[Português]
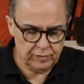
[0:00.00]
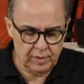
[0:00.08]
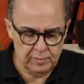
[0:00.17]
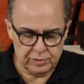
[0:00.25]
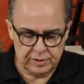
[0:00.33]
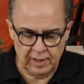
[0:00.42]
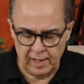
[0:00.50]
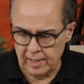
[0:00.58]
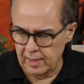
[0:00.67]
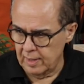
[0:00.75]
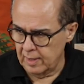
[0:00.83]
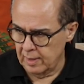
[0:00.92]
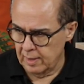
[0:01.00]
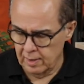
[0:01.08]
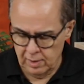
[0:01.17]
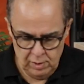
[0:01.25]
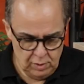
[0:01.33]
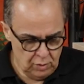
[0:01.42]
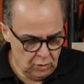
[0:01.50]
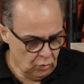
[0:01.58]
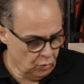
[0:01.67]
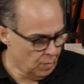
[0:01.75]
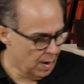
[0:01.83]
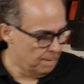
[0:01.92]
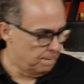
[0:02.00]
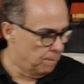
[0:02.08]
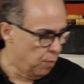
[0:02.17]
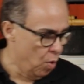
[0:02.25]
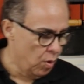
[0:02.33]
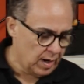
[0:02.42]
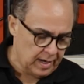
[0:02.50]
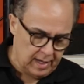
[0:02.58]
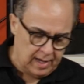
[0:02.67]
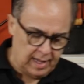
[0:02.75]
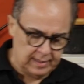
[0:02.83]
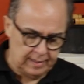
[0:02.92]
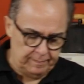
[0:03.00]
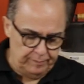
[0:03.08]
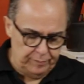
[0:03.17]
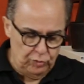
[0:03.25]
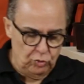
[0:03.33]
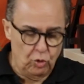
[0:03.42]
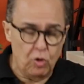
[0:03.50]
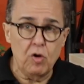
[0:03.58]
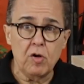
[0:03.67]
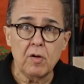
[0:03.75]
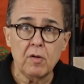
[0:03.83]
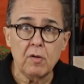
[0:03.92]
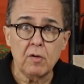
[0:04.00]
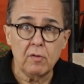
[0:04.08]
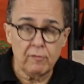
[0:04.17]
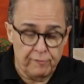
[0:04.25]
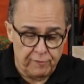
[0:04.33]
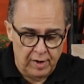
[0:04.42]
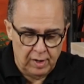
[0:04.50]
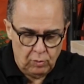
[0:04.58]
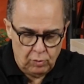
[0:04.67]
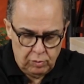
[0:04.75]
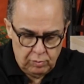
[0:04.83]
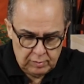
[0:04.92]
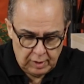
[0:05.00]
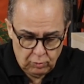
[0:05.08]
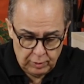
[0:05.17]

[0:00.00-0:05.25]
vamos dar uma boa grelhada no frango. Tá